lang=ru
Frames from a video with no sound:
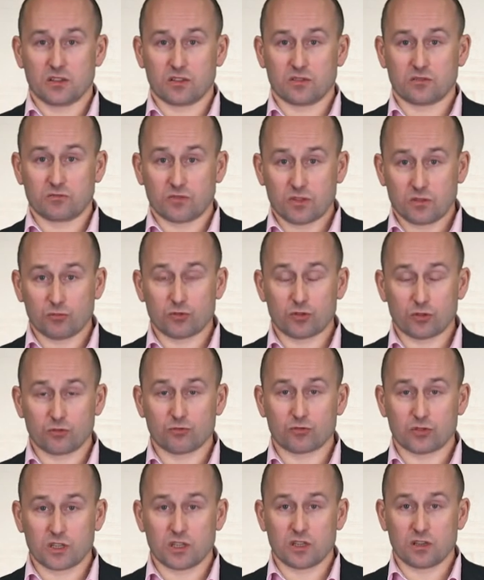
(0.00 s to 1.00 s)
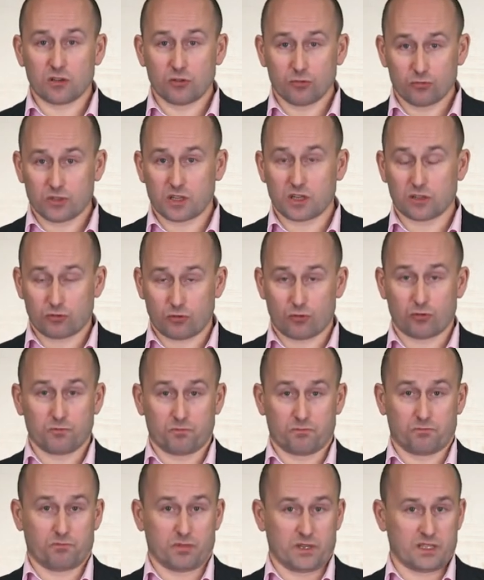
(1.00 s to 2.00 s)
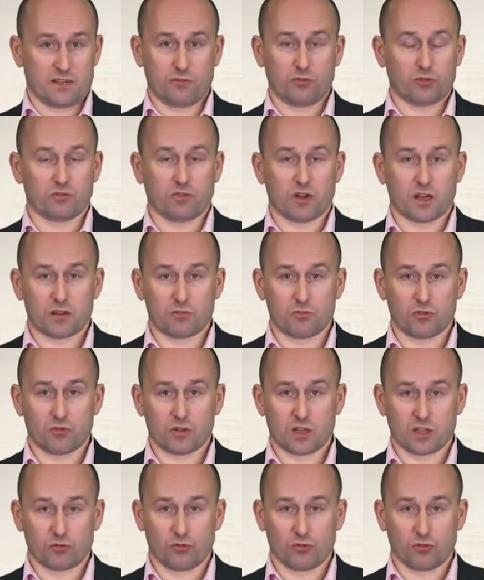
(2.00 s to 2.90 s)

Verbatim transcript: э, ему же нужны люди, которых он призовет в армию,